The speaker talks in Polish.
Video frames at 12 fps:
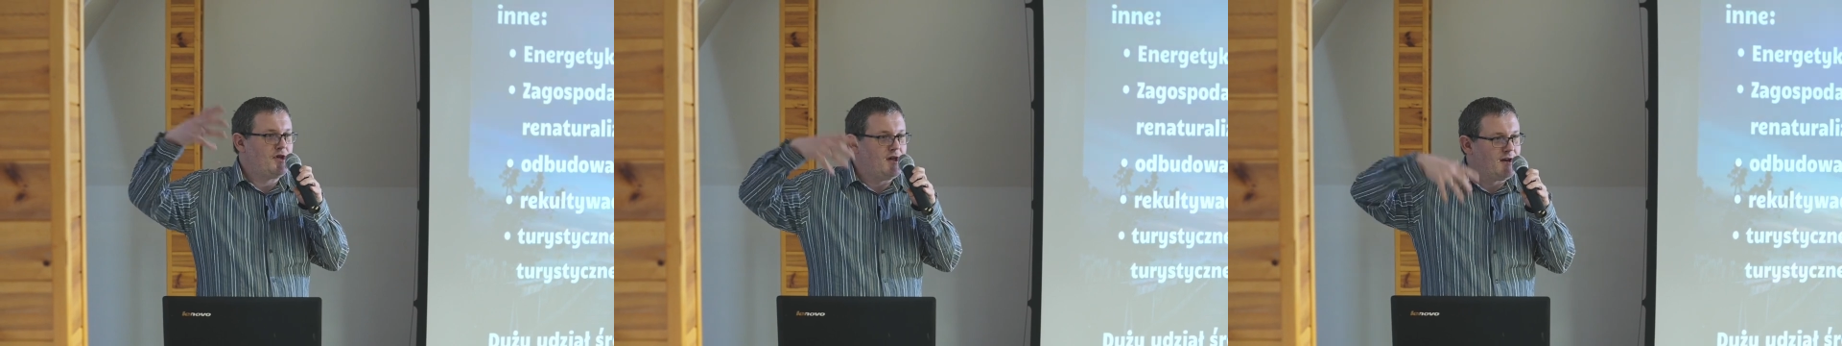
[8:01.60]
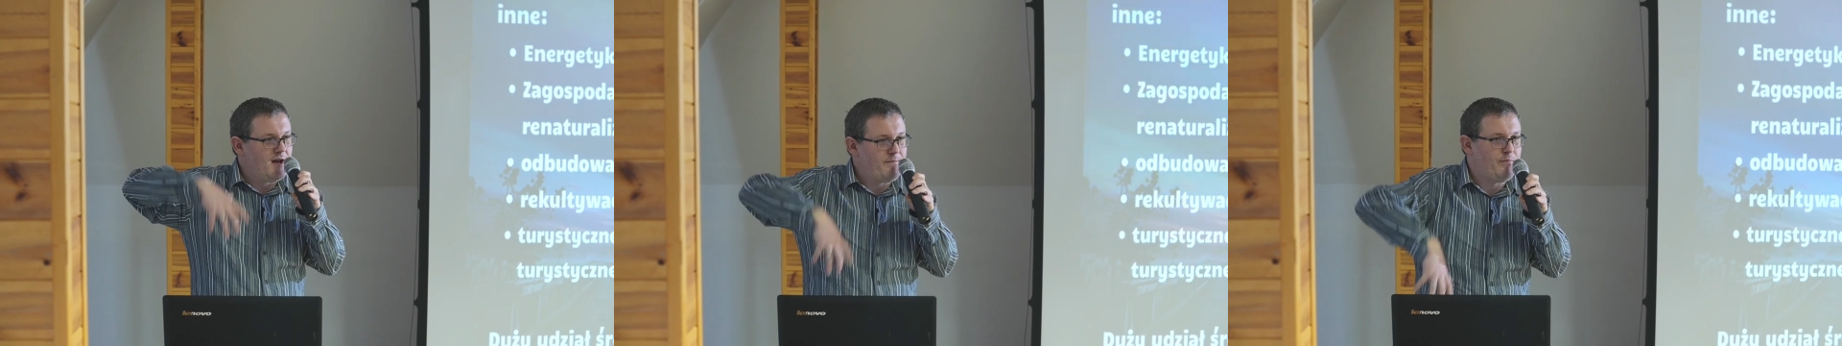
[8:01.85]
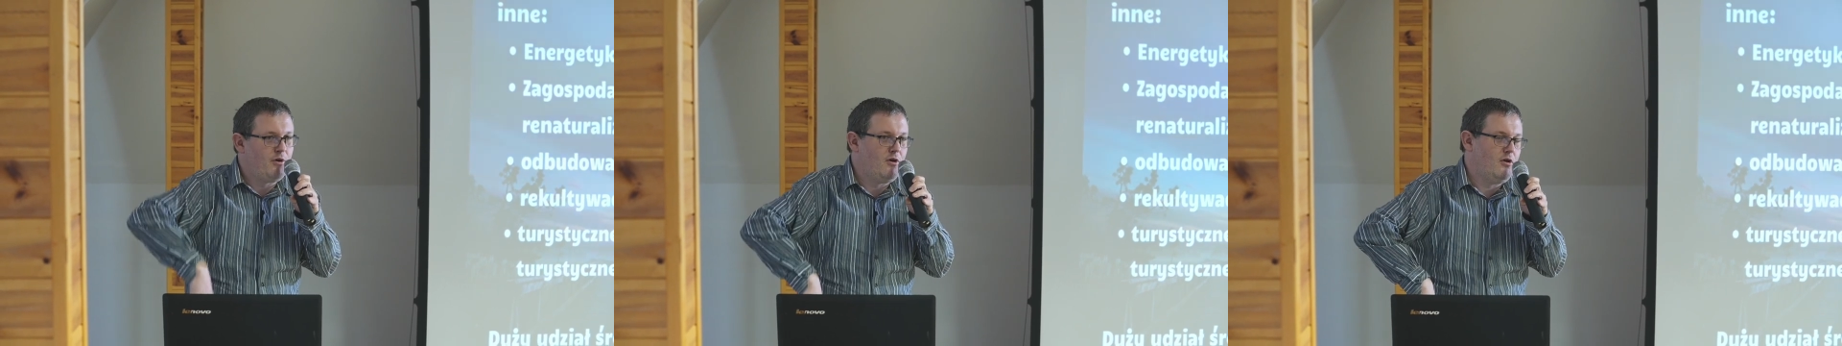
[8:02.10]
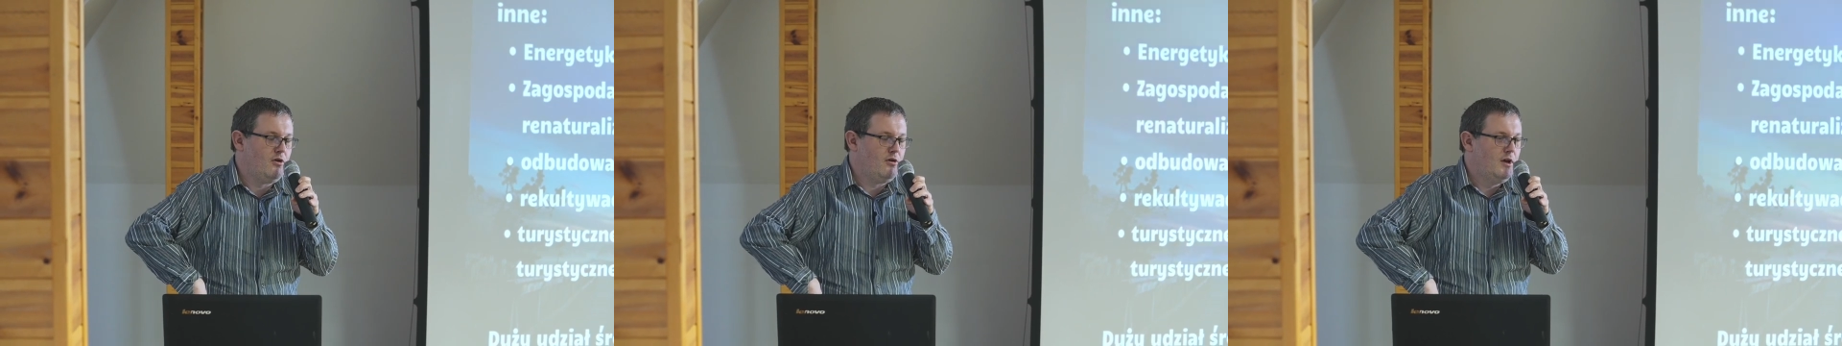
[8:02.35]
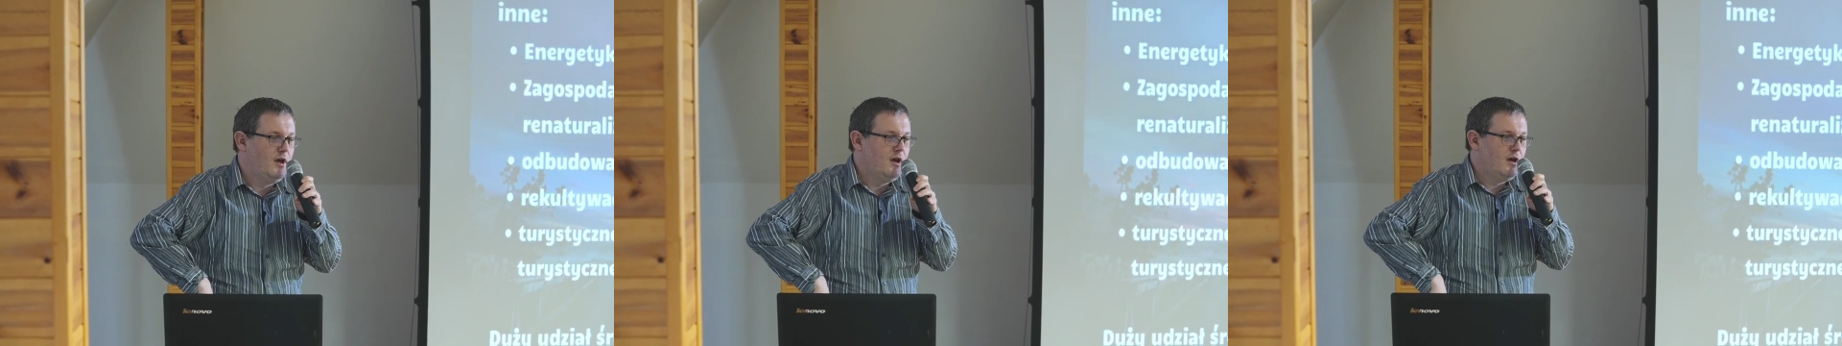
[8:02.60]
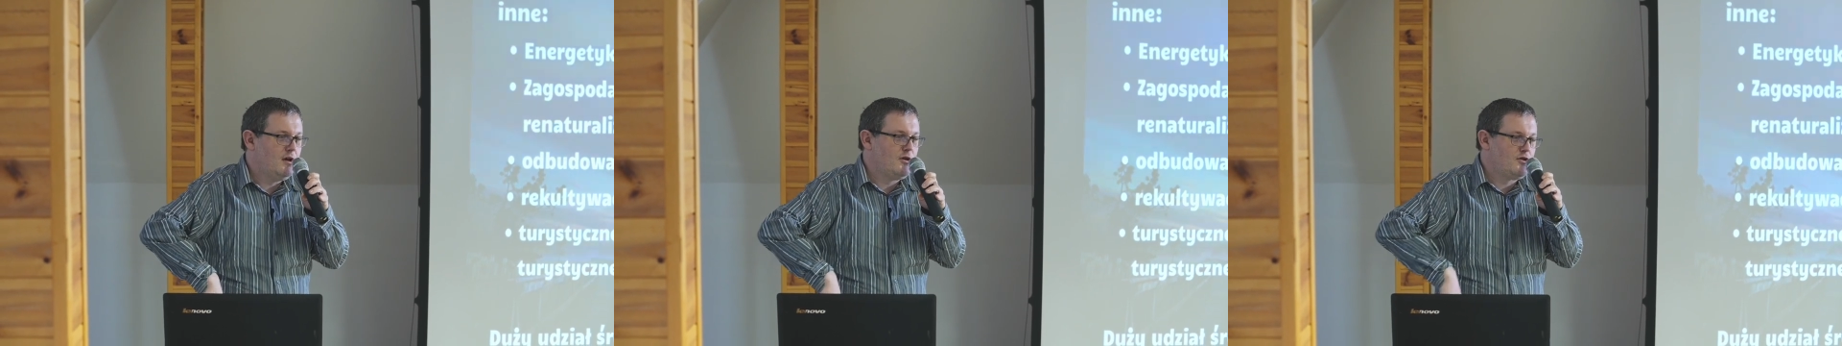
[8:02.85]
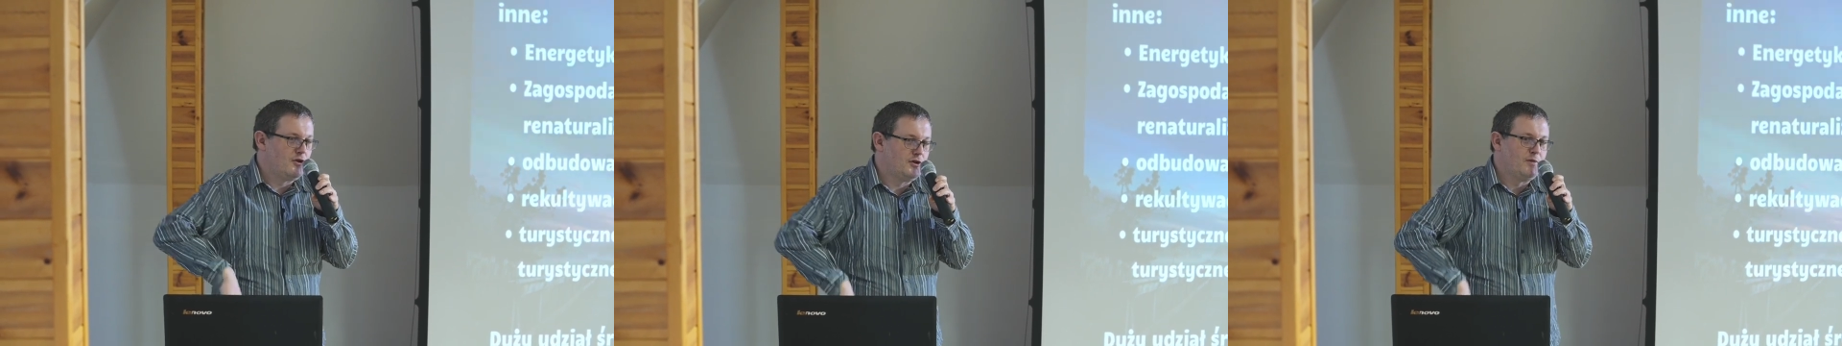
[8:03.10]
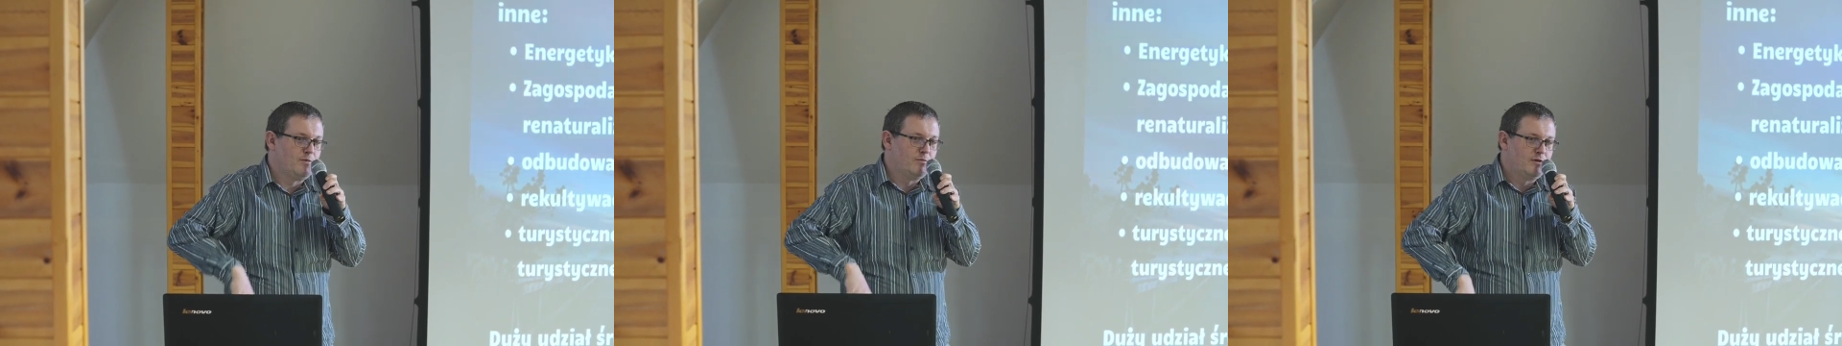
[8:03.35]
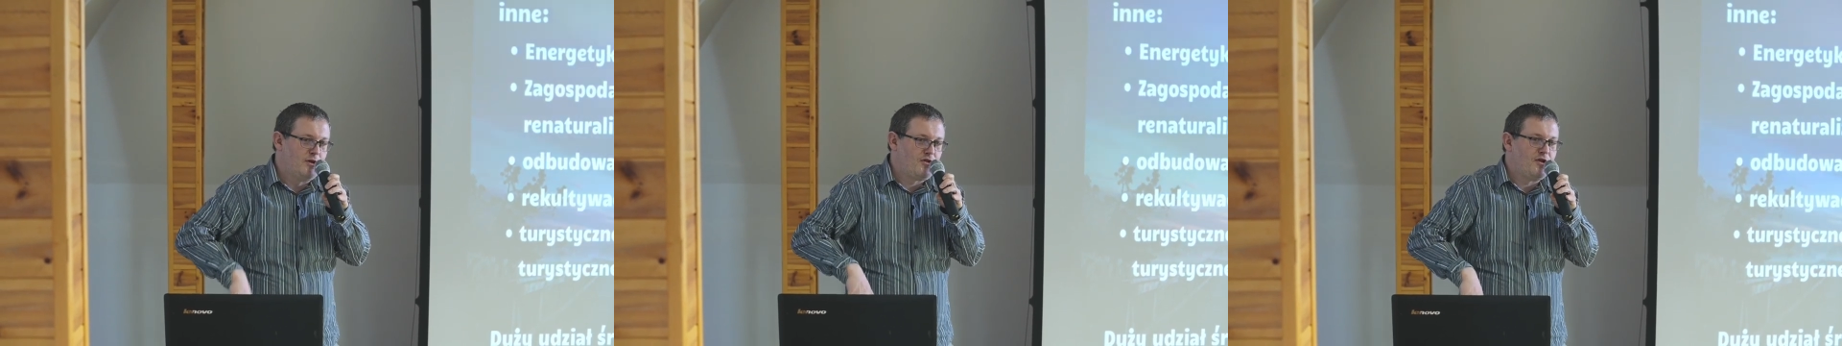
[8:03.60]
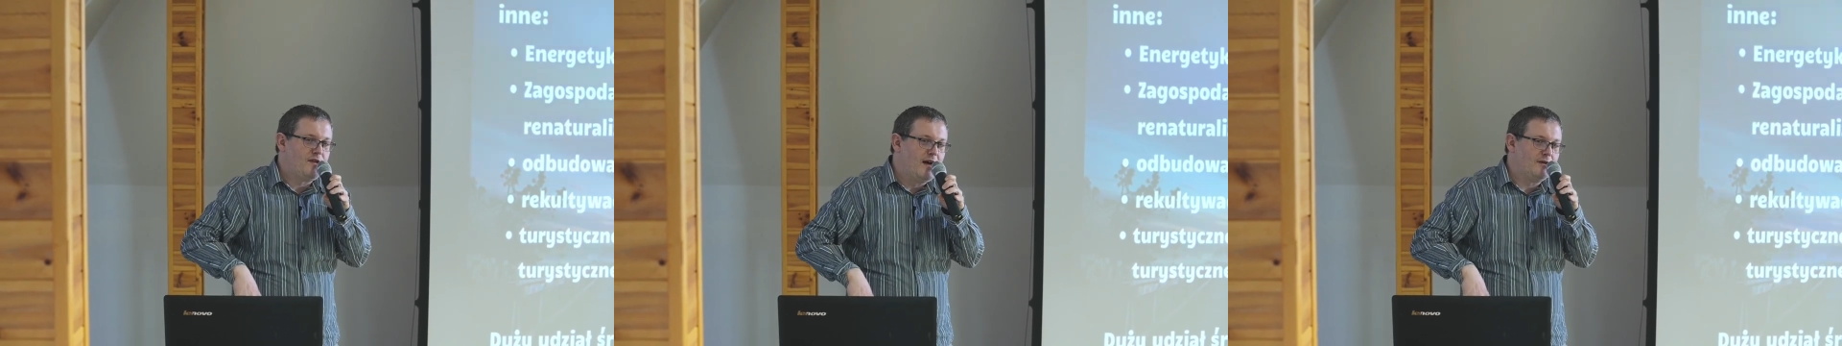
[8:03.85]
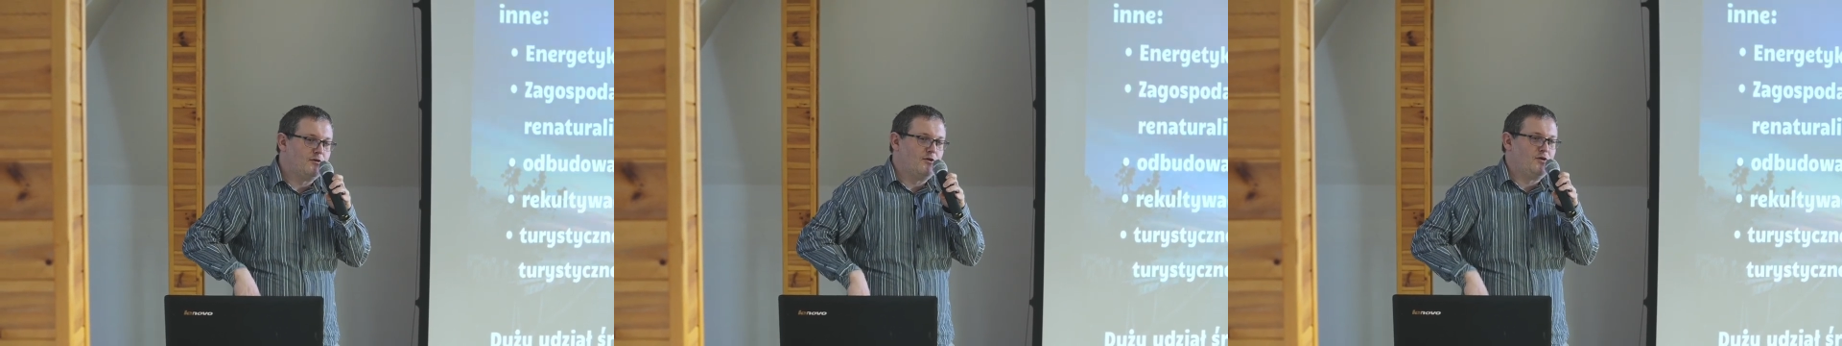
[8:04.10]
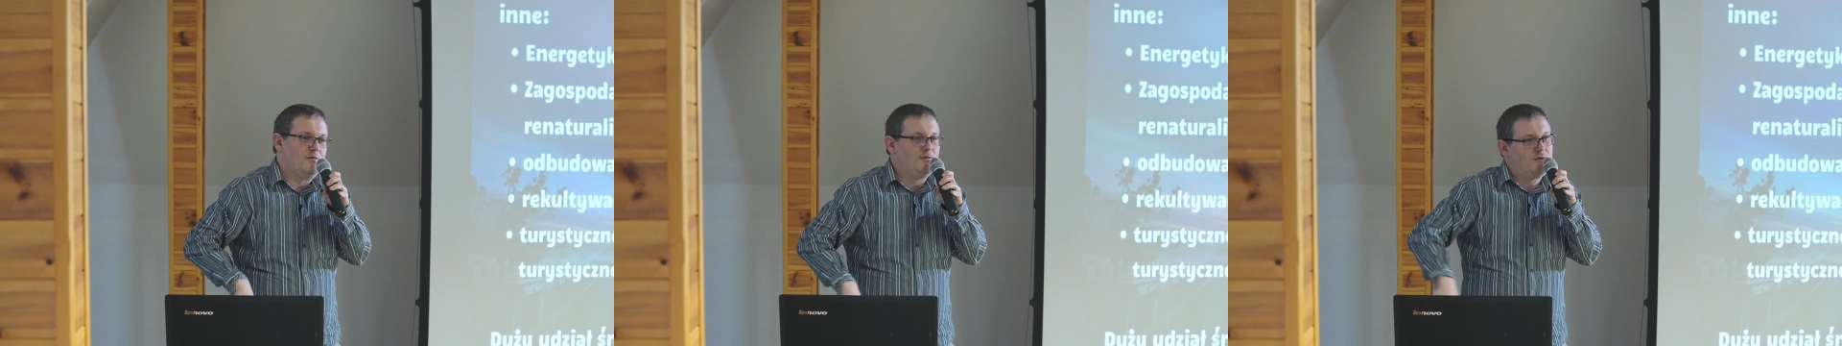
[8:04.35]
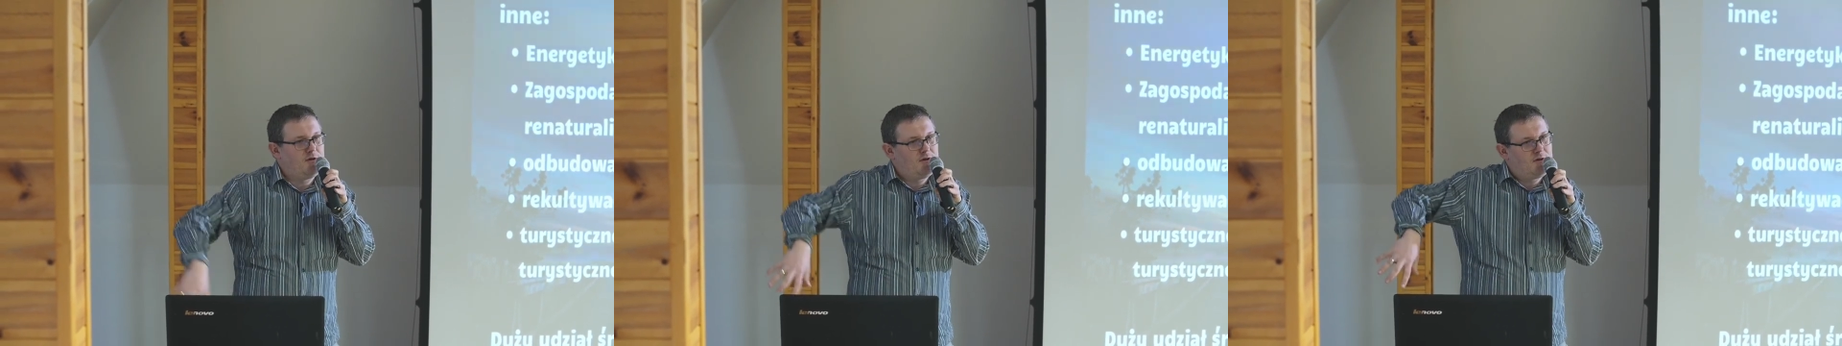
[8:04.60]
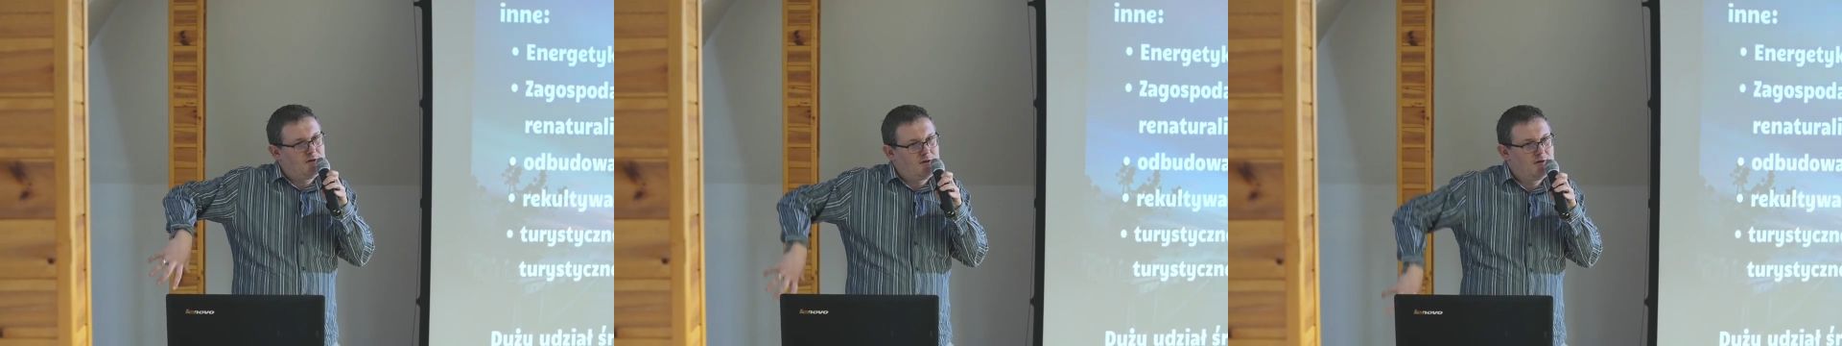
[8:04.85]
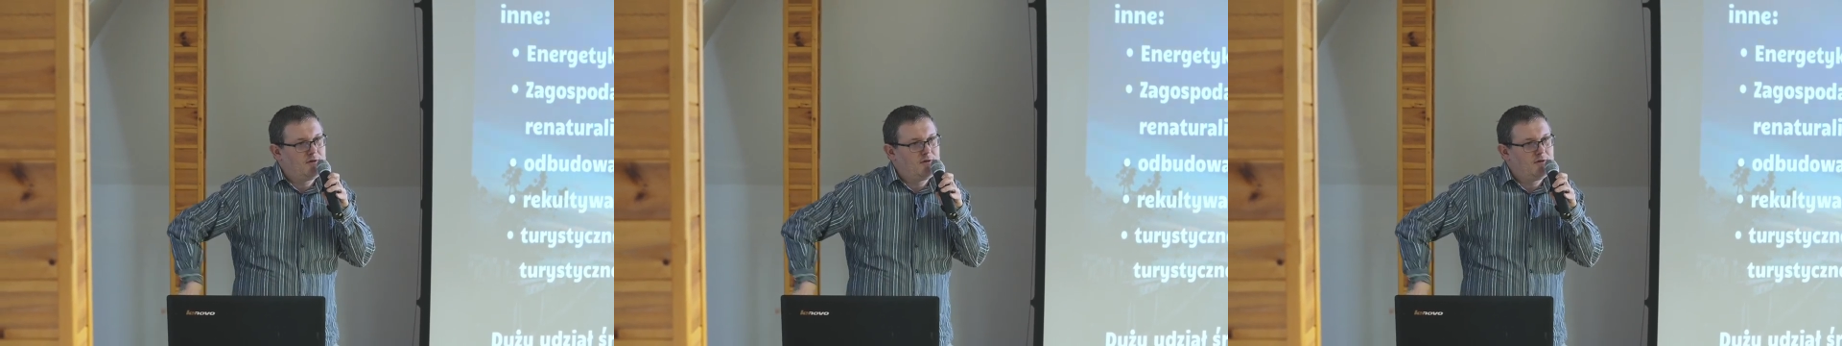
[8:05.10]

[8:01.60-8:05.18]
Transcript: sięga po środki publiczne na to, żeby